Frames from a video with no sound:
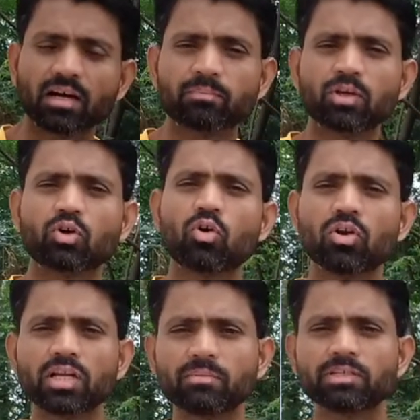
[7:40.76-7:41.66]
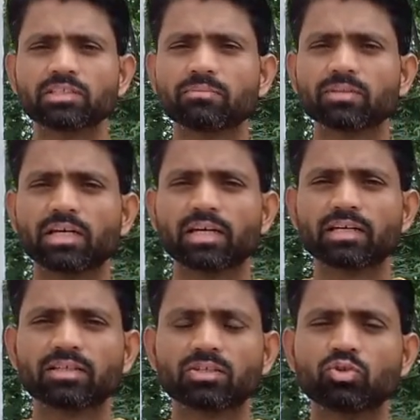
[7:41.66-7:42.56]
आपके कॉलन में जमता
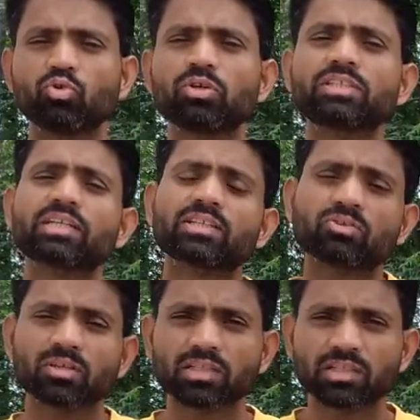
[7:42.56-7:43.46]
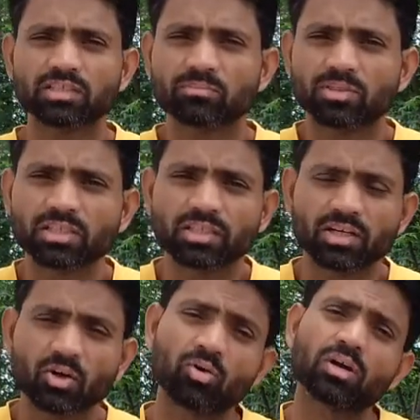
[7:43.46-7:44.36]
है दो ही जगह तो गंदगी जमती है
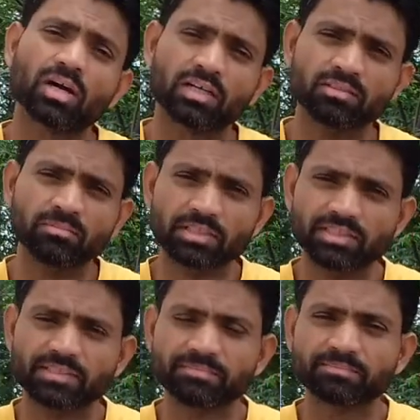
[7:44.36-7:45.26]
और कहाँ जमेगी